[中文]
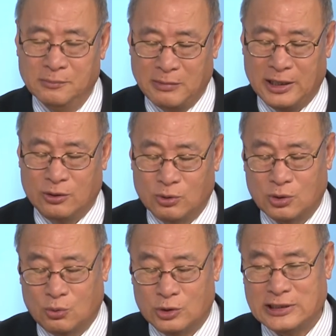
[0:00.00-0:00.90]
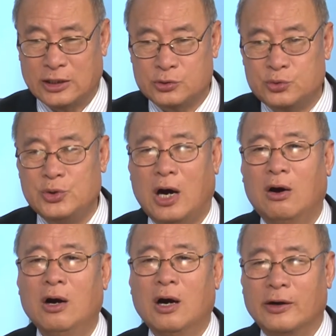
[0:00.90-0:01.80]
美国的国家的需要
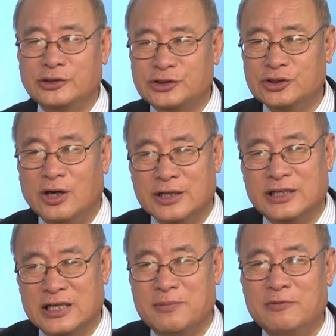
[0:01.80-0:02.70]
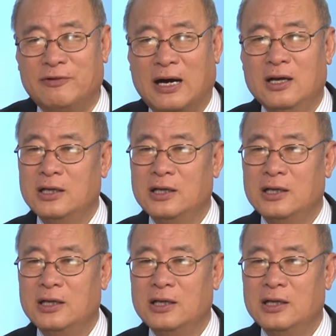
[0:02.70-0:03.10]
而设立的移民法。